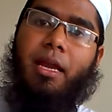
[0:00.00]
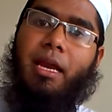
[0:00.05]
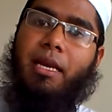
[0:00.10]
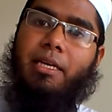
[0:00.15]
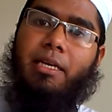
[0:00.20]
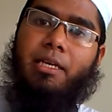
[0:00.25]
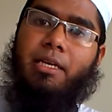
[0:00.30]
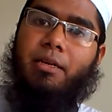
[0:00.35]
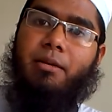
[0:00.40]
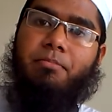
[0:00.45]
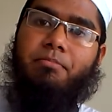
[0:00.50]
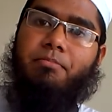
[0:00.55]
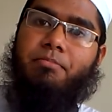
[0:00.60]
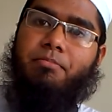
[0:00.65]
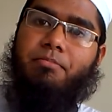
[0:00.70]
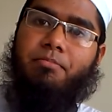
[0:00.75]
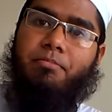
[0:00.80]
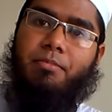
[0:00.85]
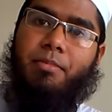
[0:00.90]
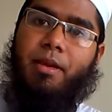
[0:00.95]
গাড়ি
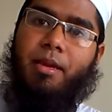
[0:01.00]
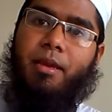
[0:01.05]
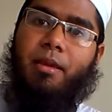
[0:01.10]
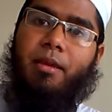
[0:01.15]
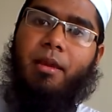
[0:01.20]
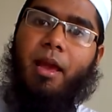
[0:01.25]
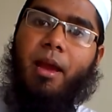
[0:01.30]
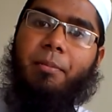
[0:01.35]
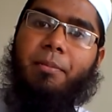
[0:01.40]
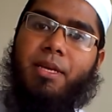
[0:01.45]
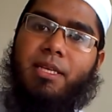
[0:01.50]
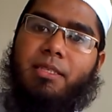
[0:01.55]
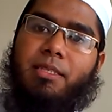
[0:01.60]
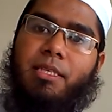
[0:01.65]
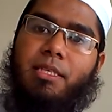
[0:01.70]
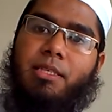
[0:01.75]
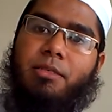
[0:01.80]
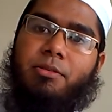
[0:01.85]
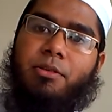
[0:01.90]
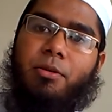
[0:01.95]
আমি
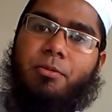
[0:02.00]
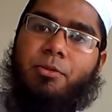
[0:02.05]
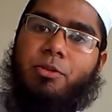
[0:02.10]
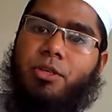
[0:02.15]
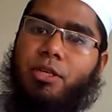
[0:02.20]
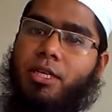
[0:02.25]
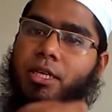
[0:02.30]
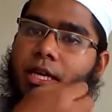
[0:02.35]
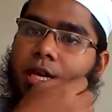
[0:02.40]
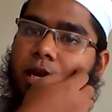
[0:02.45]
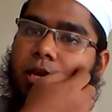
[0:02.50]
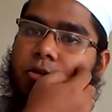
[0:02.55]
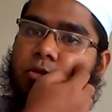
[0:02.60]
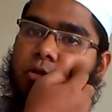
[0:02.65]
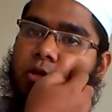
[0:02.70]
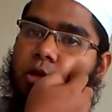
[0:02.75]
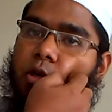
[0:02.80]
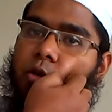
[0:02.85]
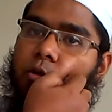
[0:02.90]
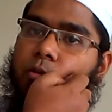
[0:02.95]
যেই সমস্যাটা নিয়ে
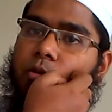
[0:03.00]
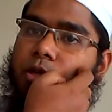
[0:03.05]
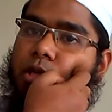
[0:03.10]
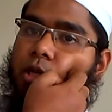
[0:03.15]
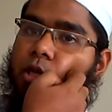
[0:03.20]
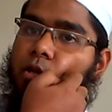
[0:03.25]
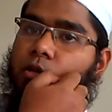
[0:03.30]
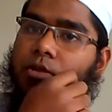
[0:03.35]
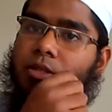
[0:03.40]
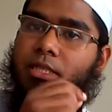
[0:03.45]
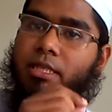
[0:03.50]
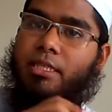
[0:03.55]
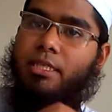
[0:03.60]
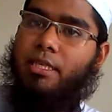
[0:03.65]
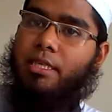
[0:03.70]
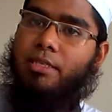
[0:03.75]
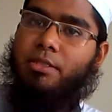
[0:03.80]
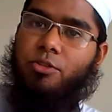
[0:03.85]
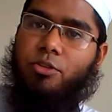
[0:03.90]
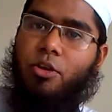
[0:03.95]
আলোচনা করব সেটা হচ্ছে
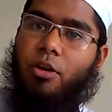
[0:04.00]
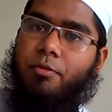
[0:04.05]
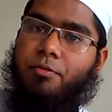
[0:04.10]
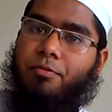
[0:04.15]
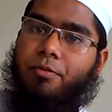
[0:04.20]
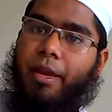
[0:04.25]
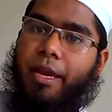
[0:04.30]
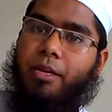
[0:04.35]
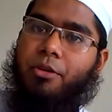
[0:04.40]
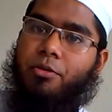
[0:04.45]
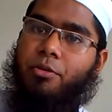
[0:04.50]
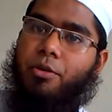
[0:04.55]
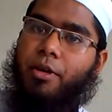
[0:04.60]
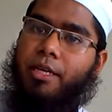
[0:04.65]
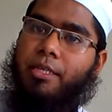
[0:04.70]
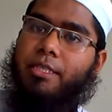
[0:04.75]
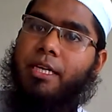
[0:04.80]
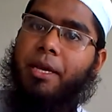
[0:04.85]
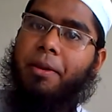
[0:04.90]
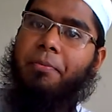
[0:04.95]
যে স্টপ কেন
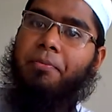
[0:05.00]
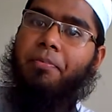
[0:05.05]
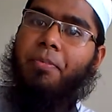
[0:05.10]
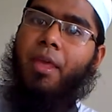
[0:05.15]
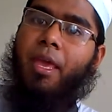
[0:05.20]
হয়ে যায়